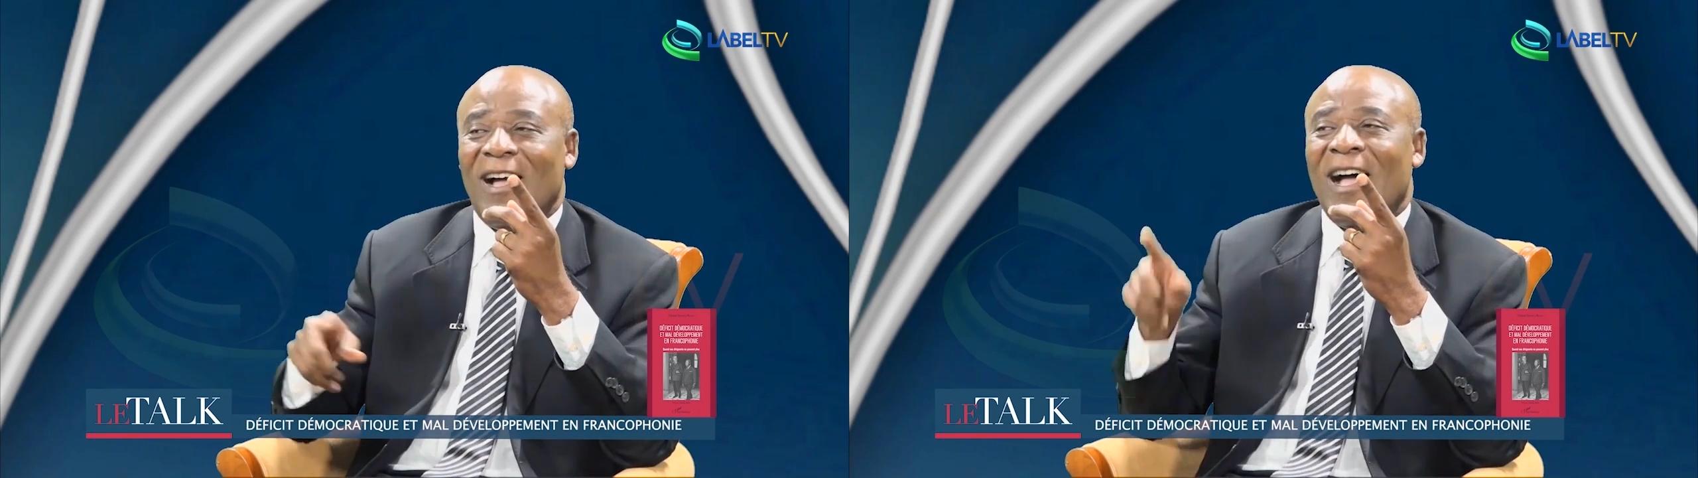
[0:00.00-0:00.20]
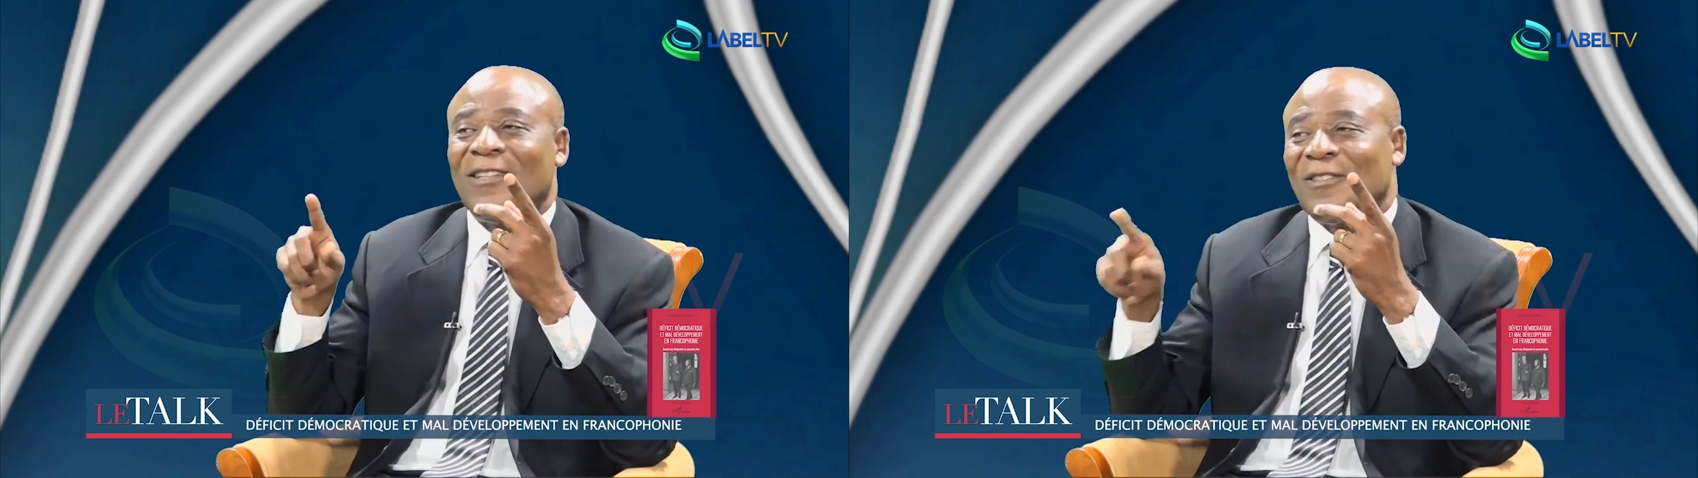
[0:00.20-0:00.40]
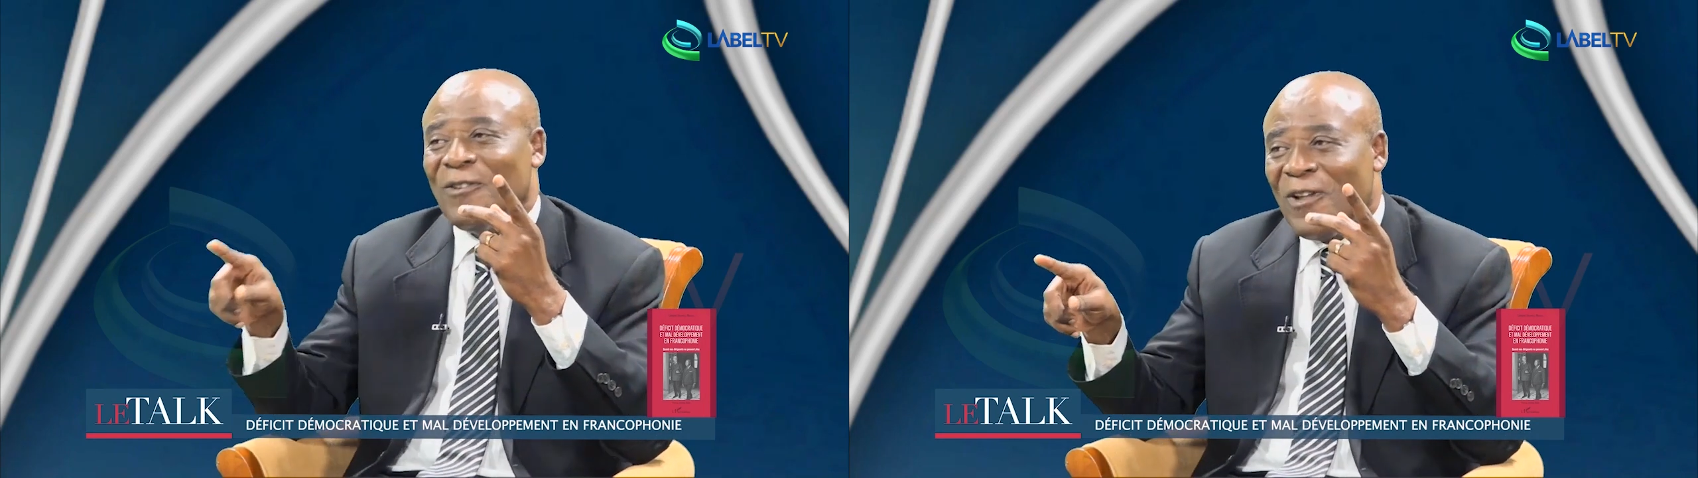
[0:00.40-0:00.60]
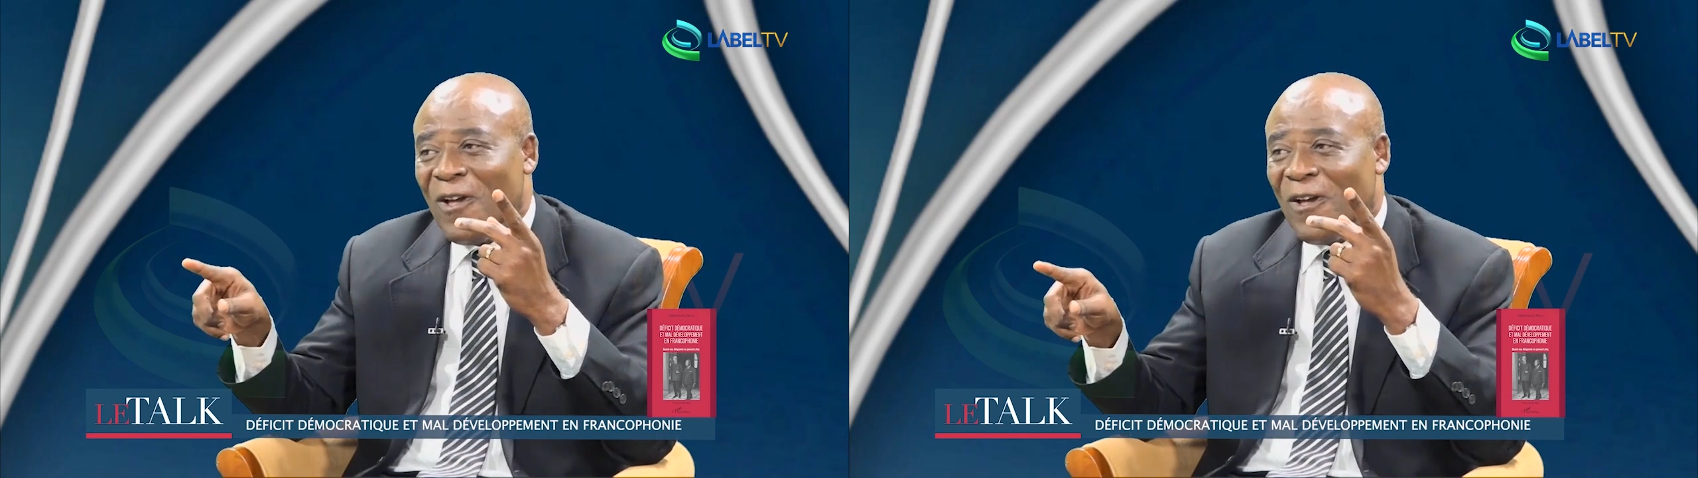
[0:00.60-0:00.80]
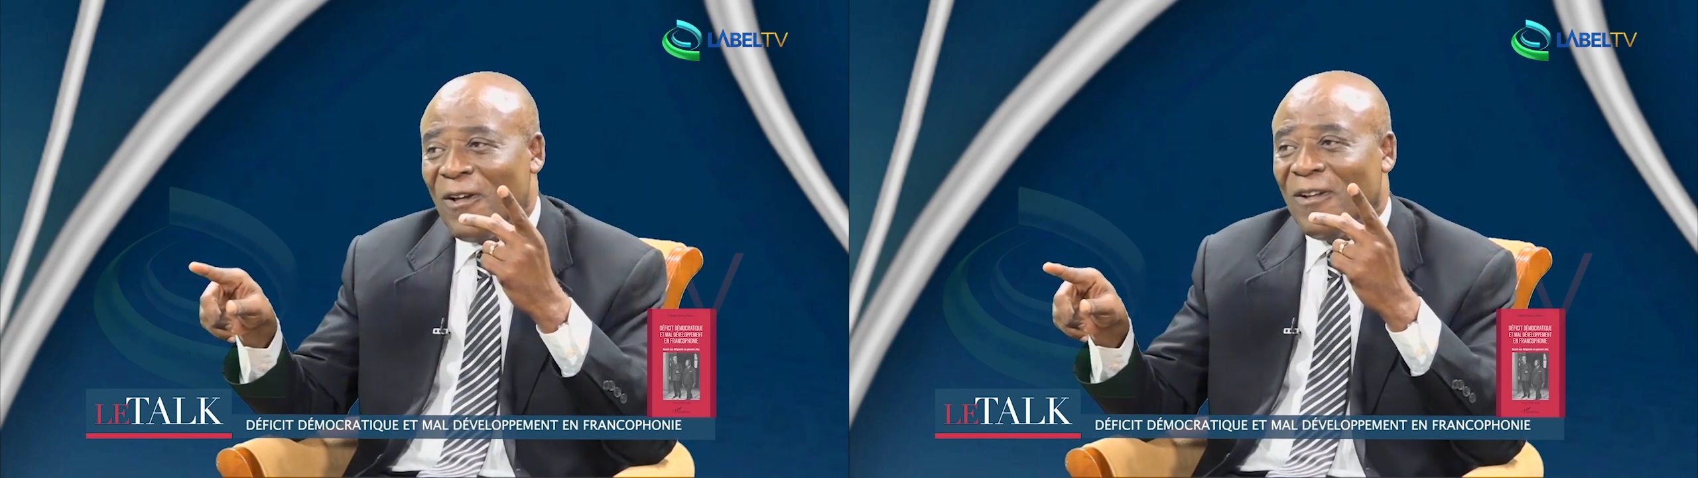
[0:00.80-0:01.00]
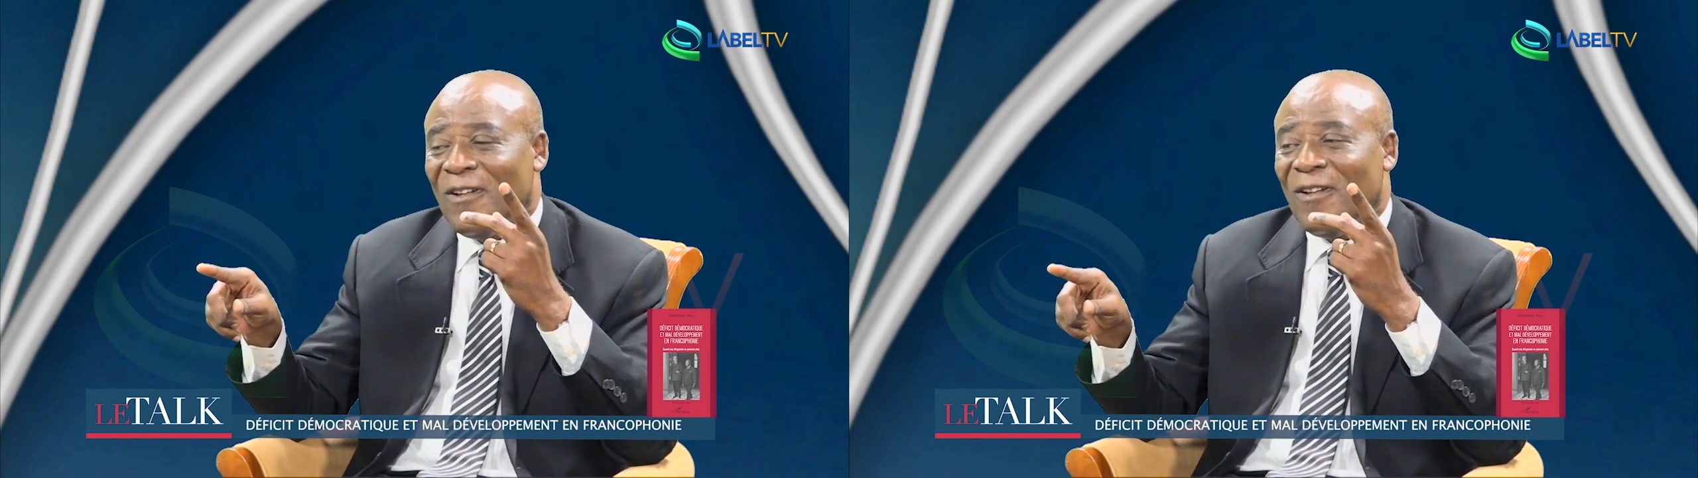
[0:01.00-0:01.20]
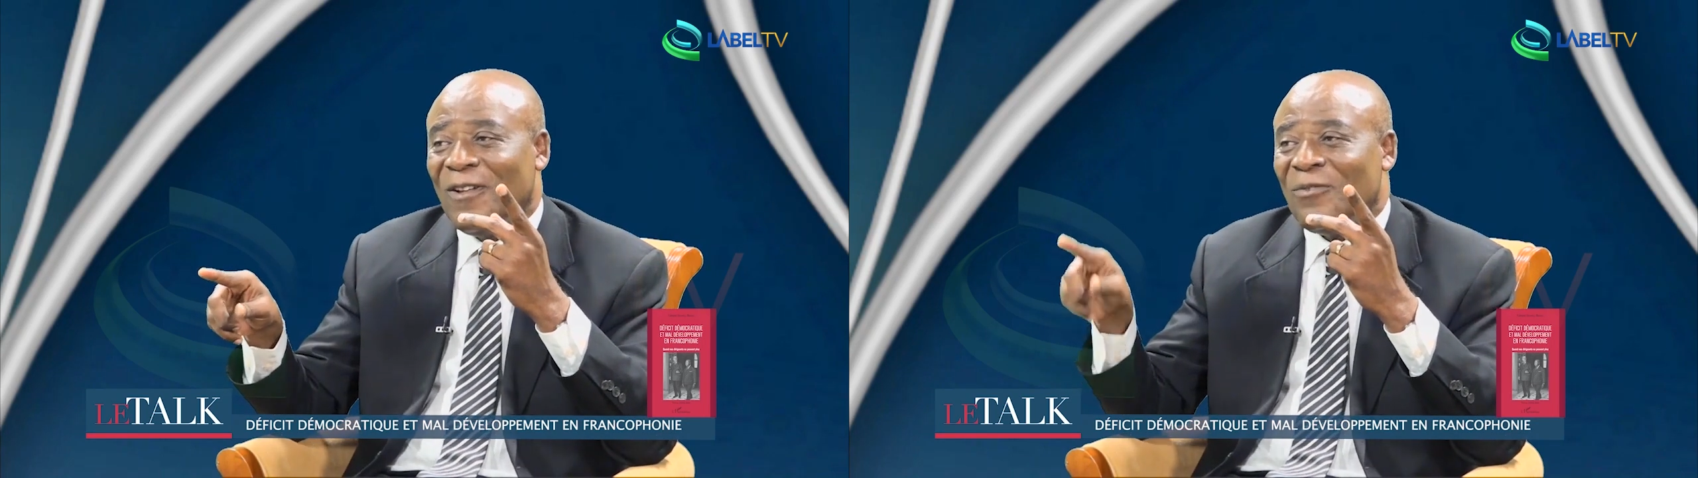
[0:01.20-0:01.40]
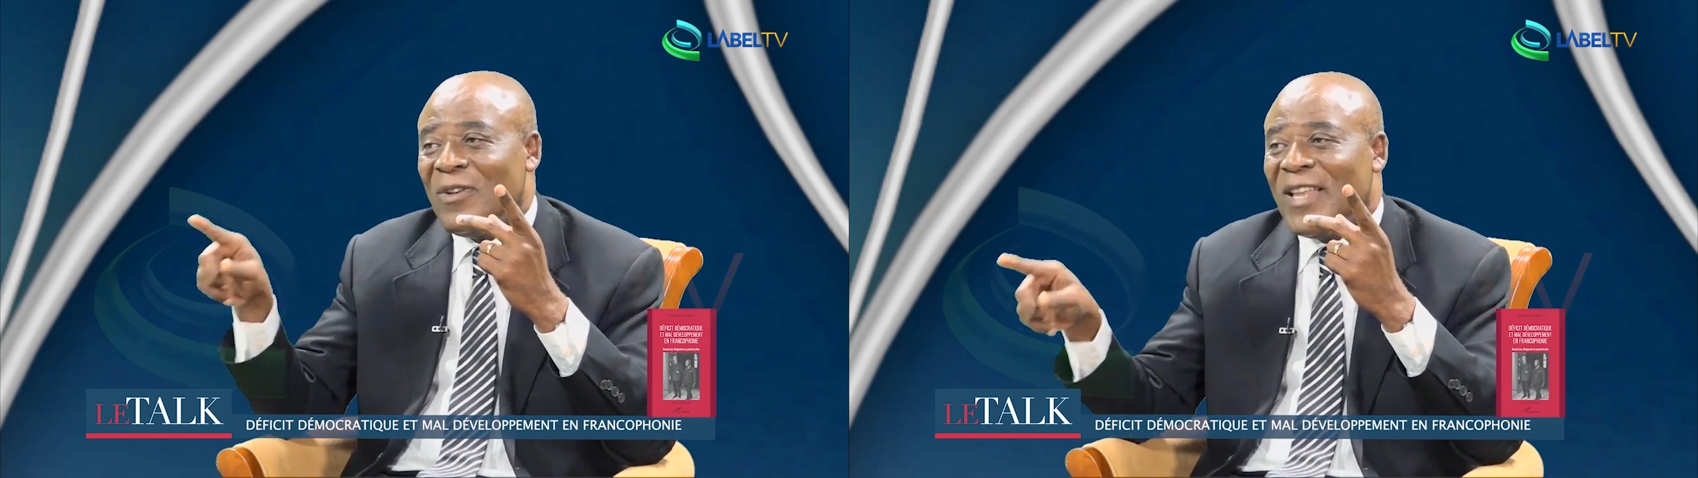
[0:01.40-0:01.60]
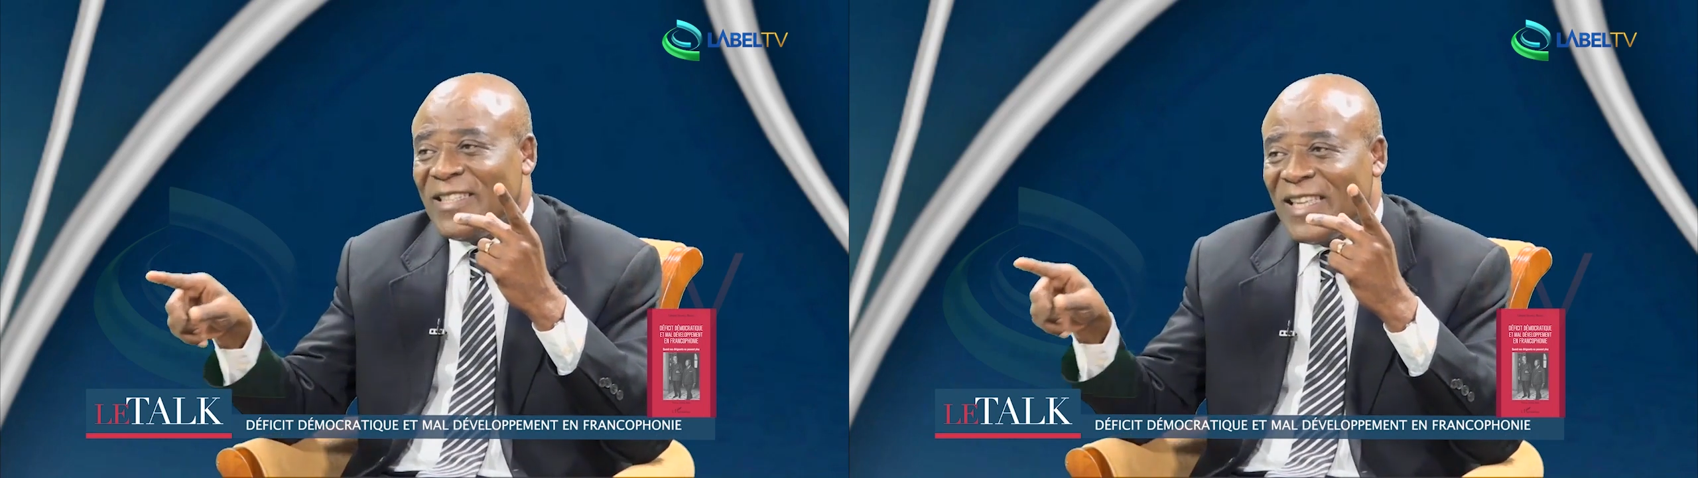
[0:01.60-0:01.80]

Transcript: entraîneur d'une des